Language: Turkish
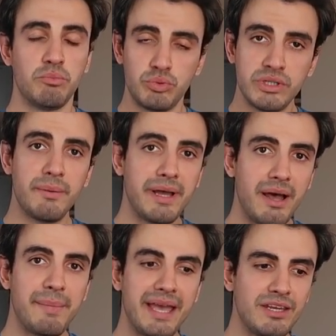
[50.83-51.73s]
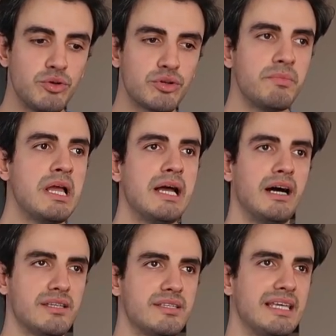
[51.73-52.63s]
Bunu da bayağı beğeniyorum.
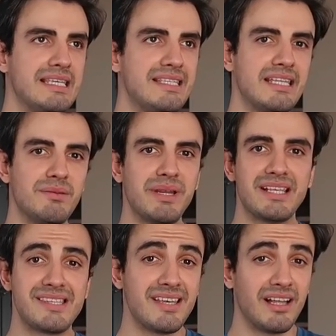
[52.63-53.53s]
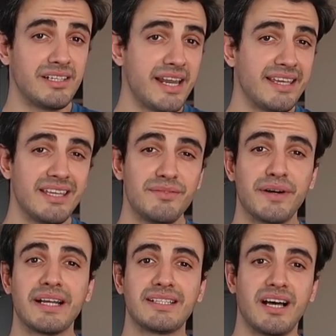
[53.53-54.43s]
Aslında istediğim renk siyahlı rengiydi
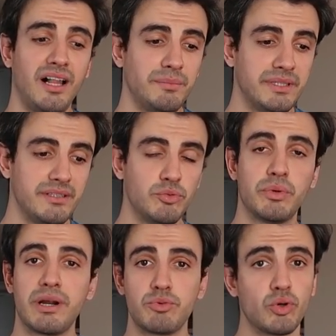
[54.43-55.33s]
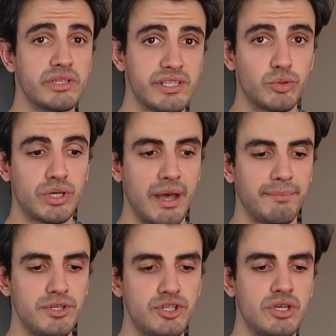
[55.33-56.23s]
fakat kalmadı. Numaram çok hızlı
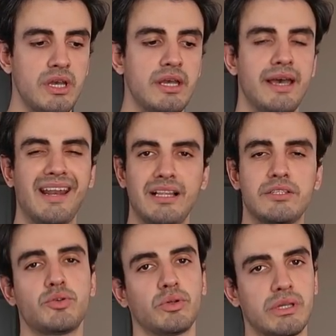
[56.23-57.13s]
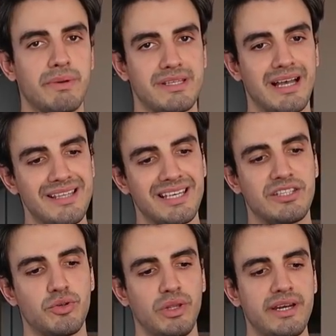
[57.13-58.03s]
tükenmiş. Herhalde stokları biraz az
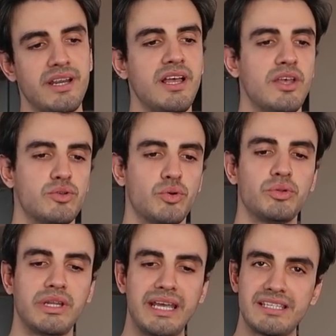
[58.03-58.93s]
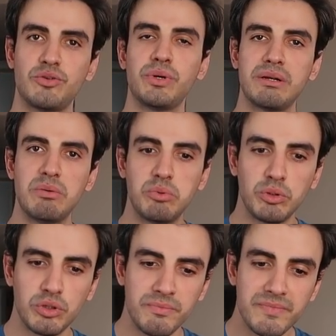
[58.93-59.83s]
getiriyorlar. Sonunda neyse numaramı
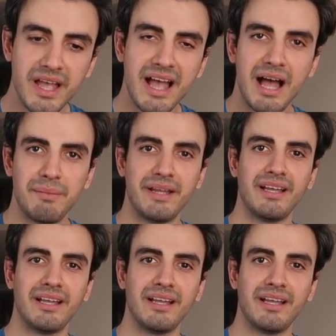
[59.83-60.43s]
buldum. Hemen